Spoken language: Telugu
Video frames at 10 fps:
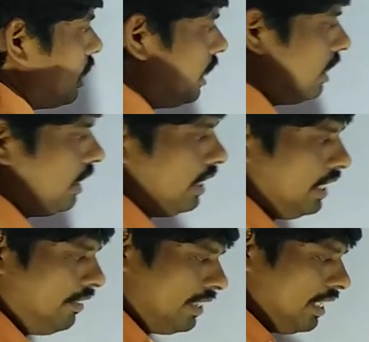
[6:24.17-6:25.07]
ఓకే
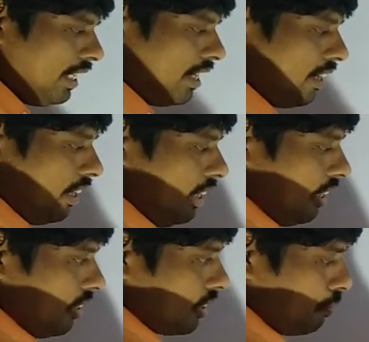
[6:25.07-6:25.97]
ఈ విధంగా
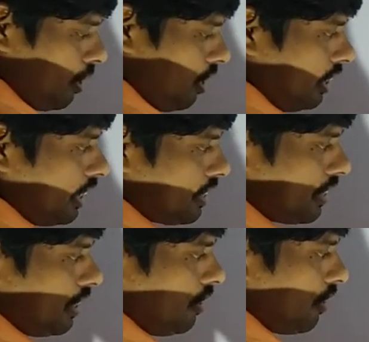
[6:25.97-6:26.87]
స్మాల్
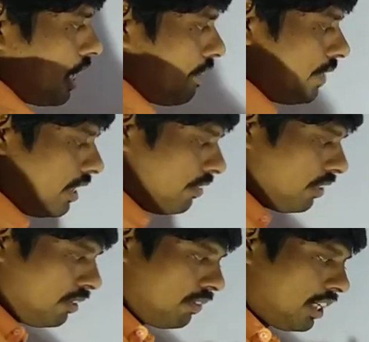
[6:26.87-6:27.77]
ఇంటెస్టైన్లో ర్యాపిడిటీ
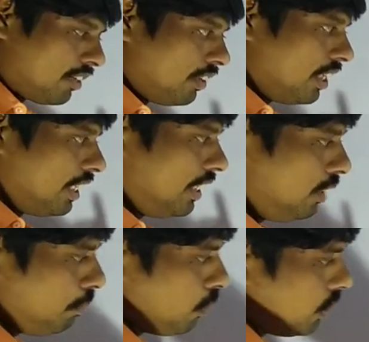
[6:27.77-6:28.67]
ఫామ్ లార్వా అనేది
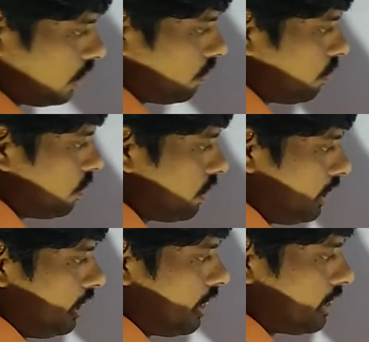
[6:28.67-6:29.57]
ప్రోటీన్
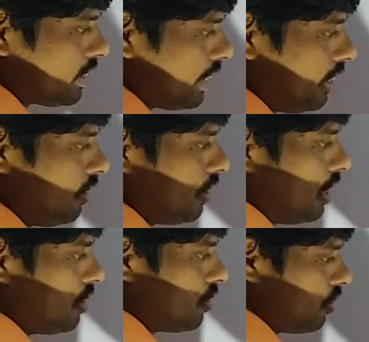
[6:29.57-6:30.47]
కోట్ని దాని సైడ్
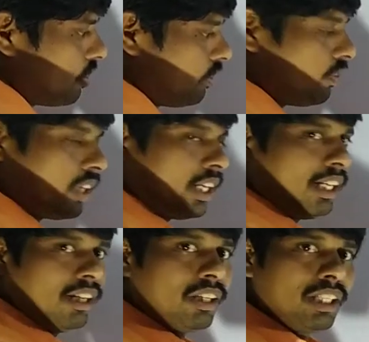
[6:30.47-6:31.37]
దాని చుట్టూ ఉన్న
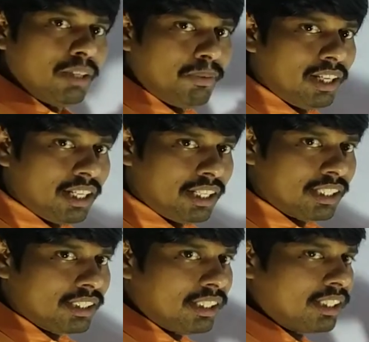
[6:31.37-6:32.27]
లిపిడ్
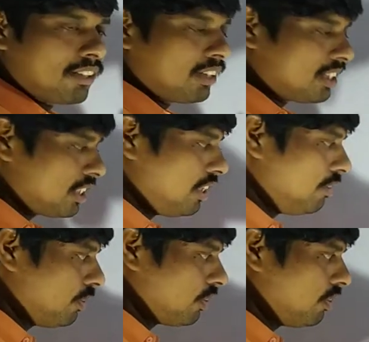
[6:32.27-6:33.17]
లేయర్స్ని తర్వాత
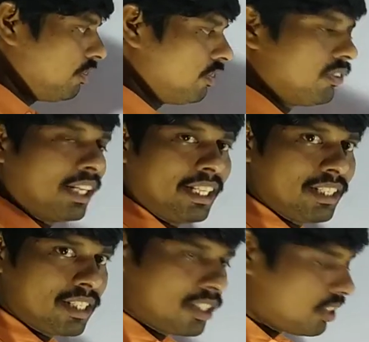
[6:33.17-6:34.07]
సెల్ని మొత్తం
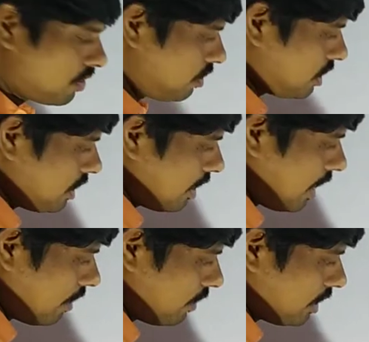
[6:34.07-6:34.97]
డైజెస్ట్ చేసుకునేసి
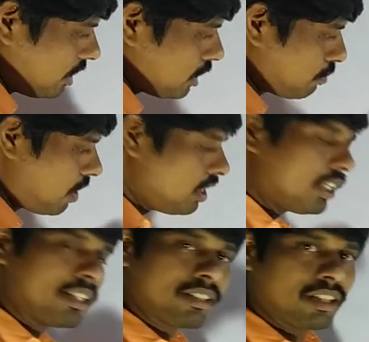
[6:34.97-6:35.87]
లార్వా అనేది స్మాల్
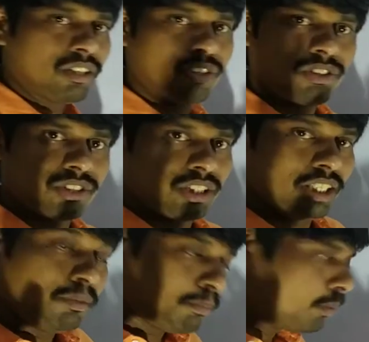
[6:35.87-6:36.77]
ఇంటెస్టైన్లోకి వచ్చింది
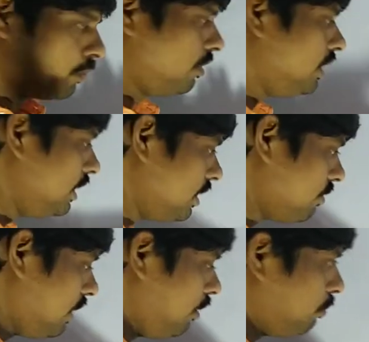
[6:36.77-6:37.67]
ఇప్పుడు దిస్ ఇస్
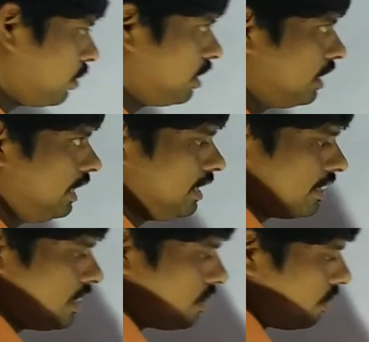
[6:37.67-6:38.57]
వెరీ ఇంపార్టెంట్ ఈ
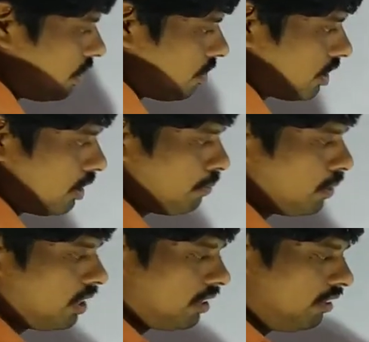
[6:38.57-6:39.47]
స్టేజ్ నుండి కొంత
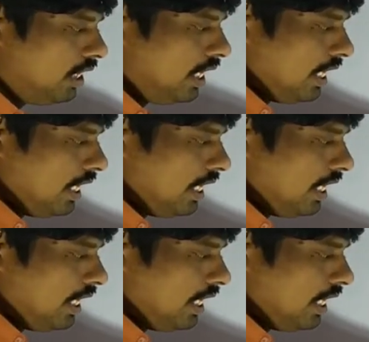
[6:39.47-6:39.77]
ఇంపార్టెంట్